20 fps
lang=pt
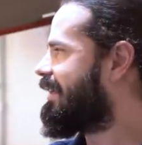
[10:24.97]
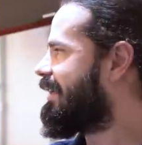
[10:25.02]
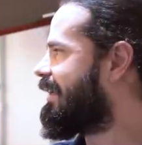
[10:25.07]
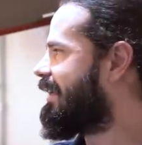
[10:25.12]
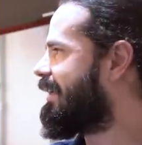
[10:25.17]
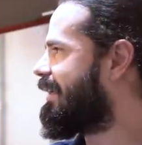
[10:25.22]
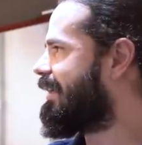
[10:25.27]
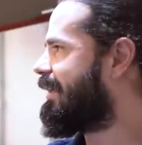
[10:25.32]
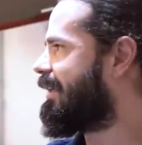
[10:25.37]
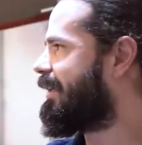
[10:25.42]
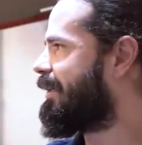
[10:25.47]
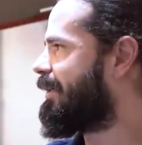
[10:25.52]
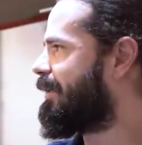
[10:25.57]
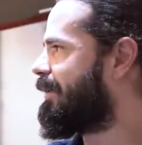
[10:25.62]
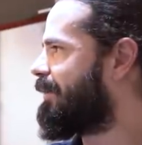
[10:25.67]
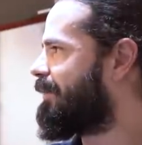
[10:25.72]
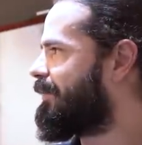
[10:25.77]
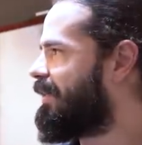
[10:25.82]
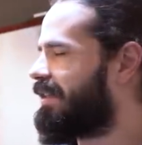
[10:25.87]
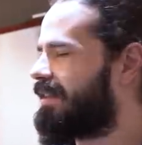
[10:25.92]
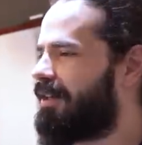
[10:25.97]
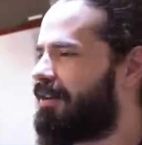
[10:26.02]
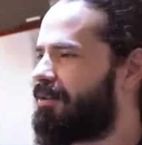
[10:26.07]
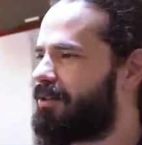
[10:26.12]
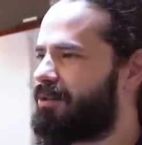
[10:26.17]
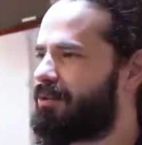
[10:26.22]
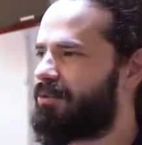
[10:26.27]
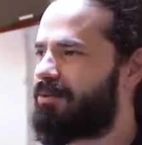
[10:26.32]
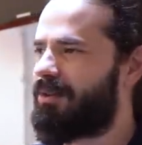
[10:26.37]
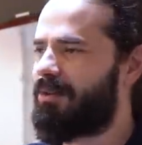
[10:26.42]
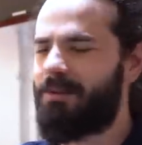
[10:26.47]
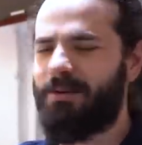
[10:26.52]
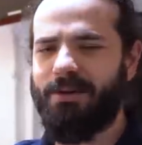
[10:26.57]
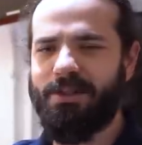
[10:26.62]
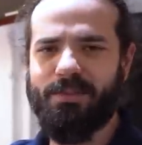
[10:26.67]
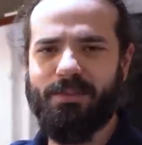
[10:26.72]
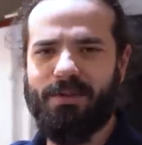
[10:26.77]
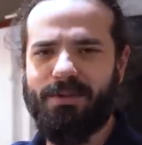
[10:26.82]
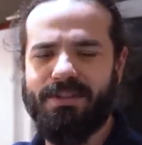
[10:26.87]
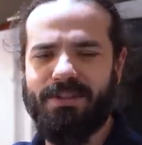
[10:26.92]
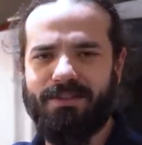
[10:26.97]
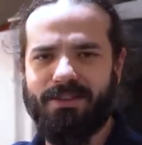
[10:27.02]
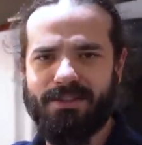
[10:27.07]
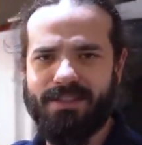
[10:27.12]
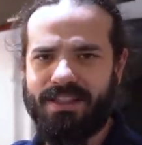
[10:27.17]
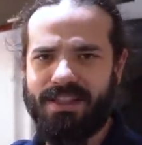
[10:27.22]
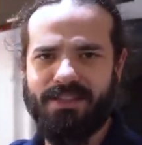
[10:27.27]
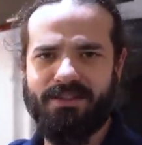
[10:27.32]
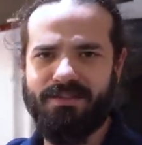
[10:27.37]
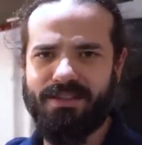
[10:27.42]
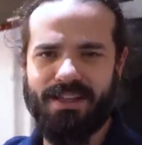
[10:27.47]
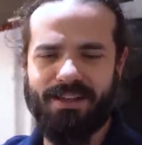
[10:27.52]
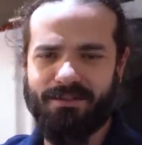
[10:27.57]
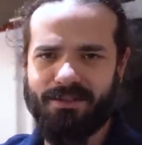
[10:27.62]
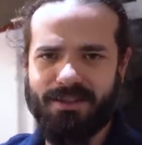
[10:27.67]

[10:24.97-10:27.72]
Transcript: Ah, então isso não corresponde à velocidade final.